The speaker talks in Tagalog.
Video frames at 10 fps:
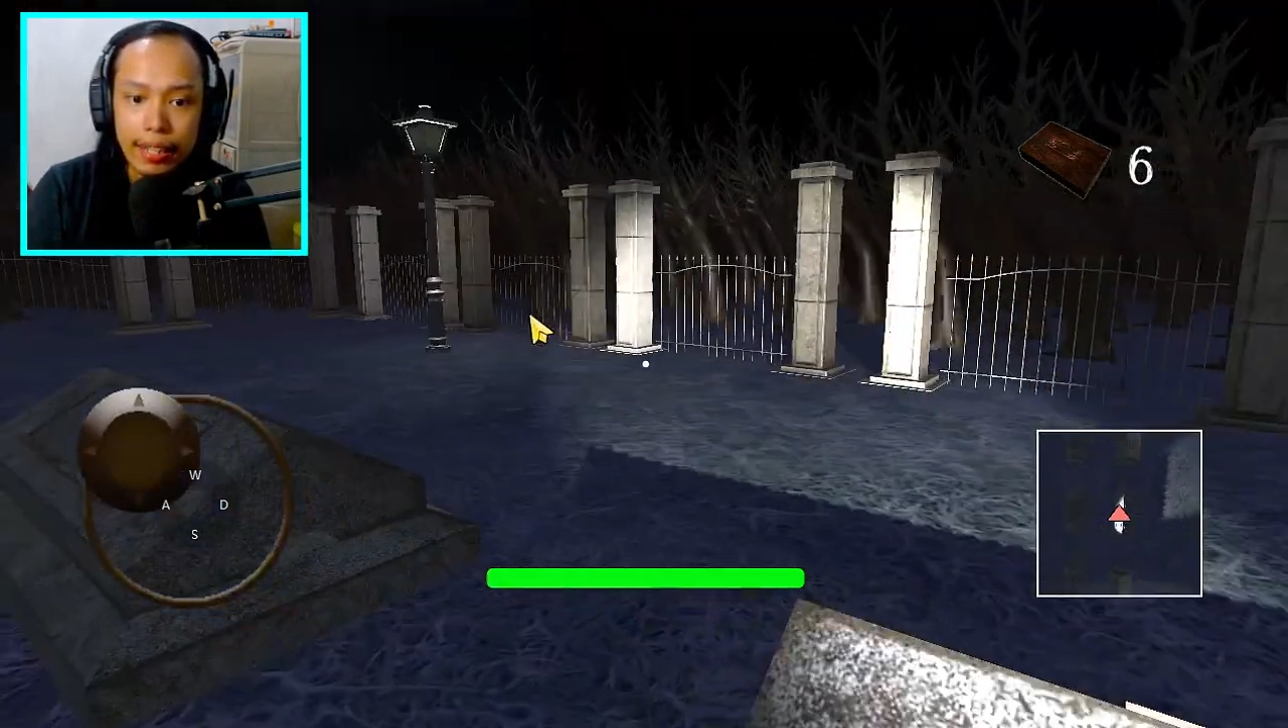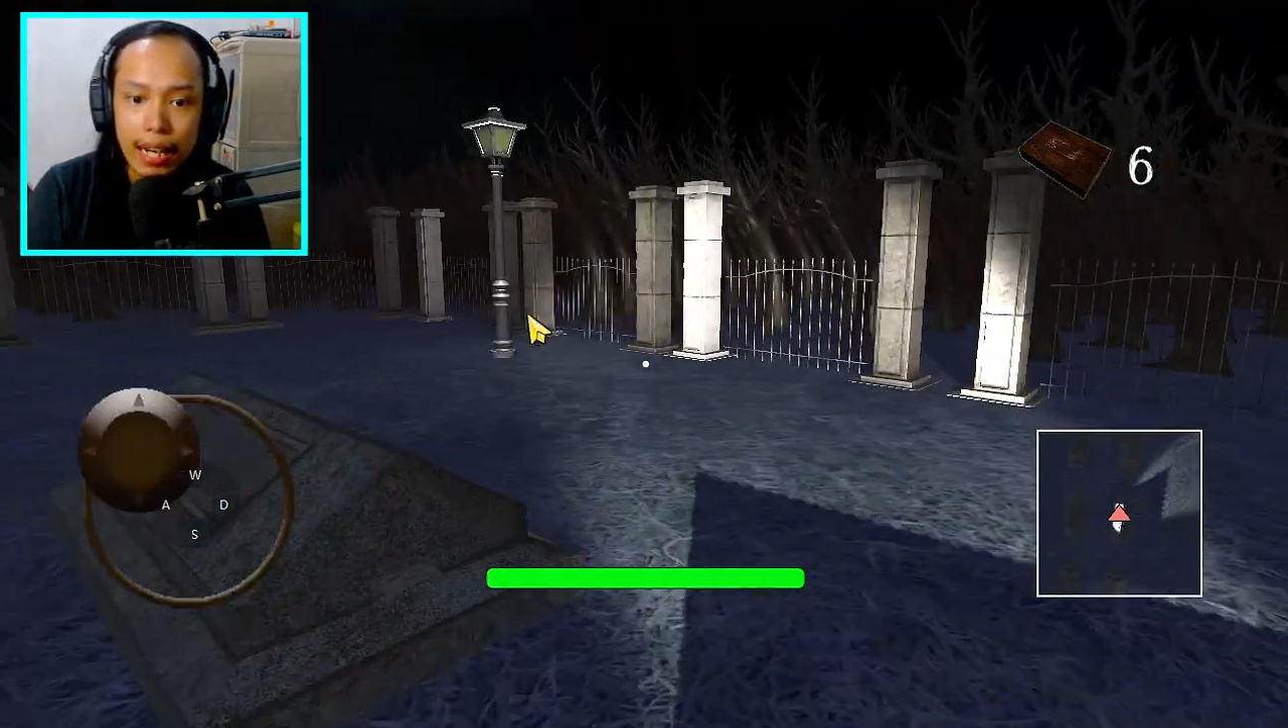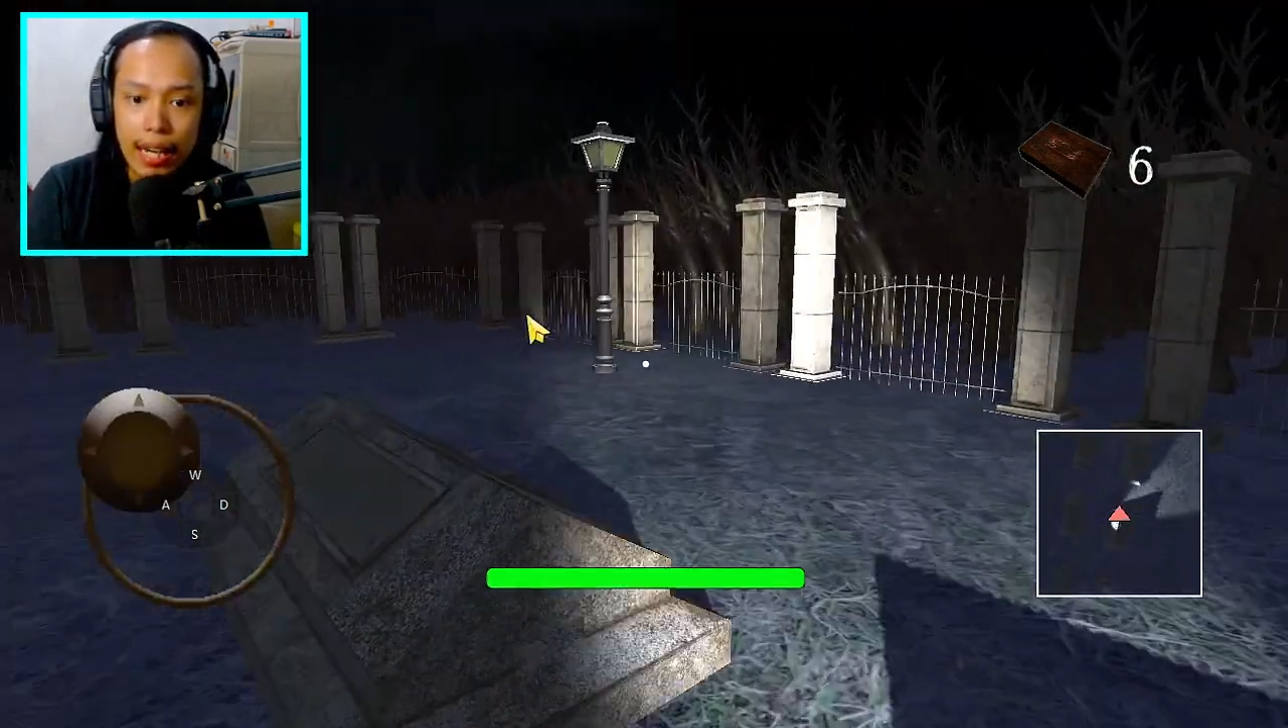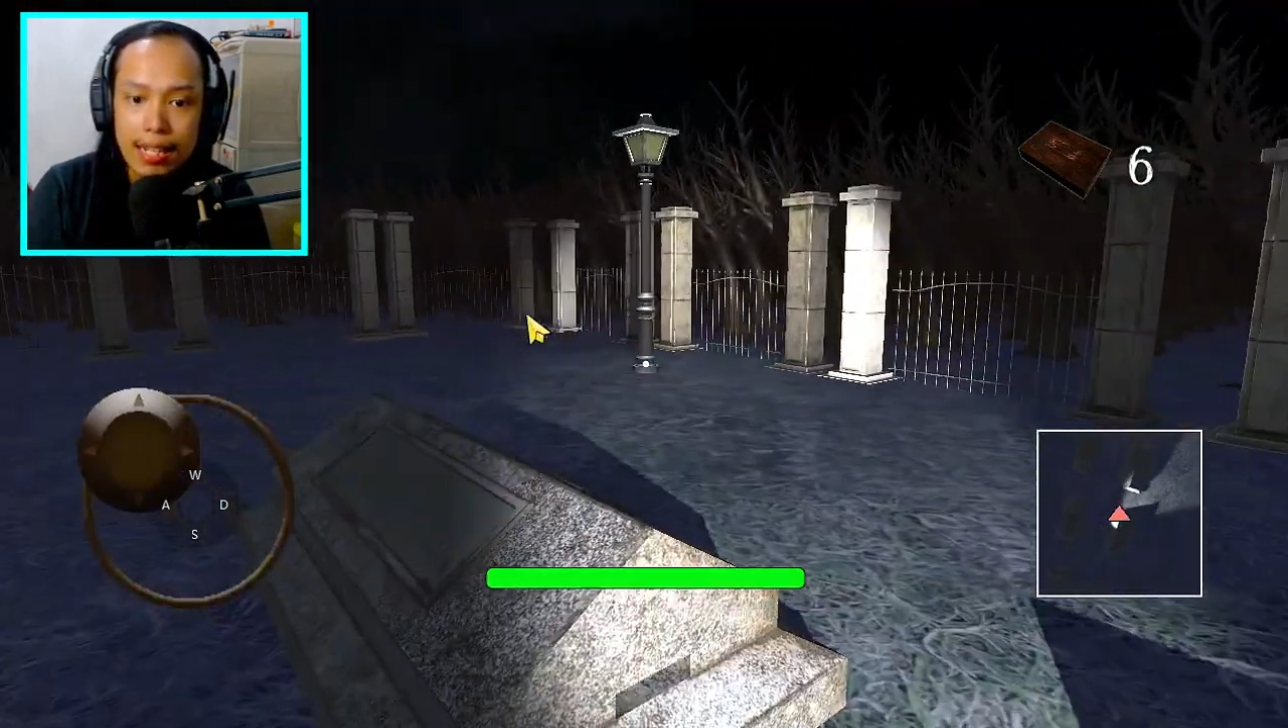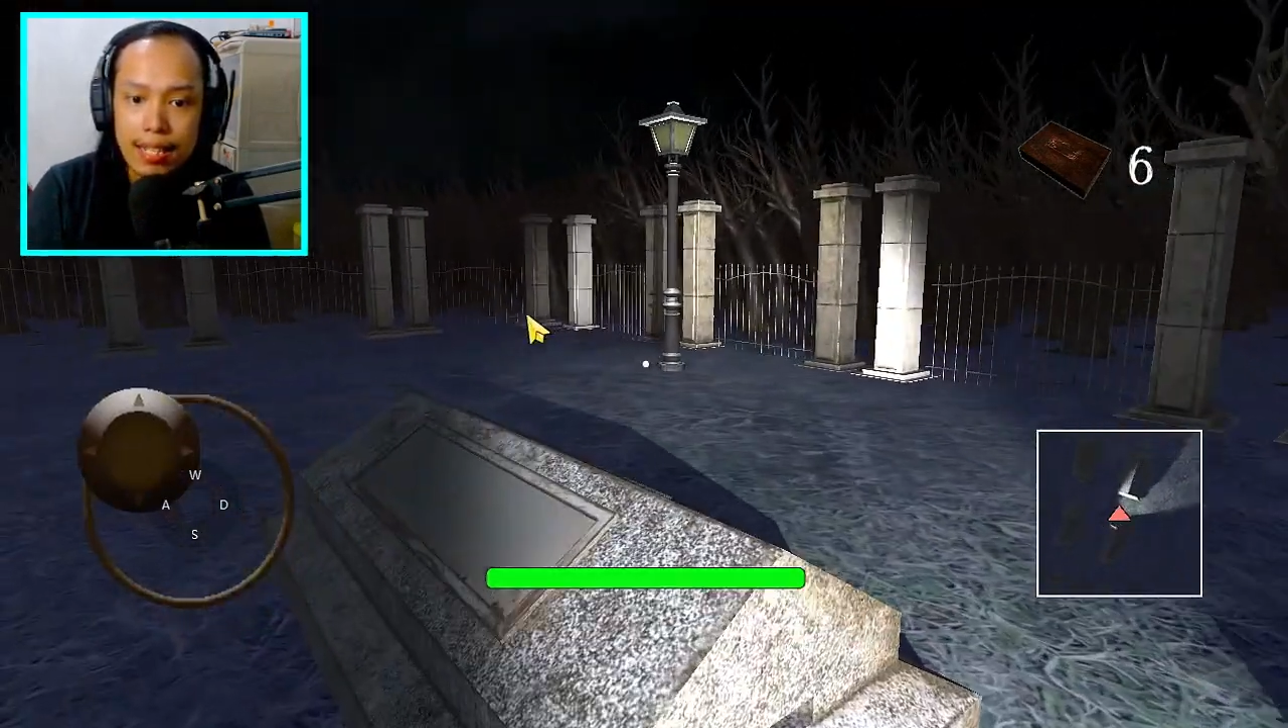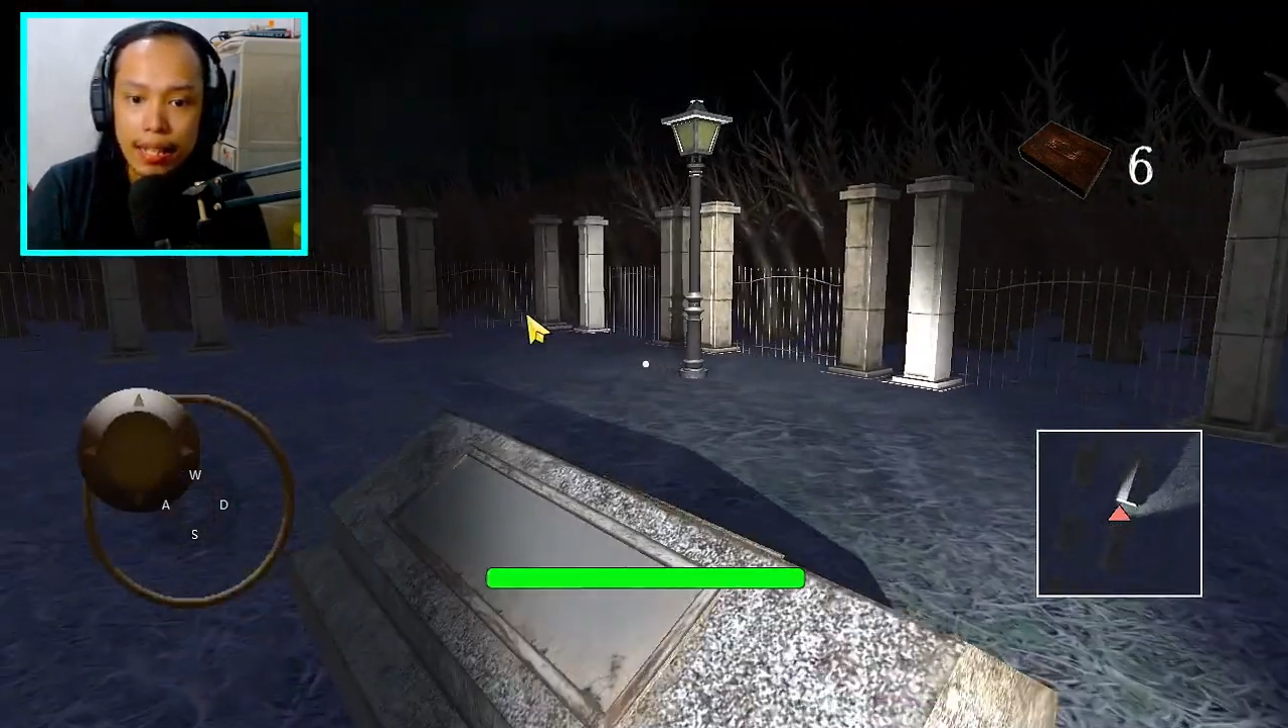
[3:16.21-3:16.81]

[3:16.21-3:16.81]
The last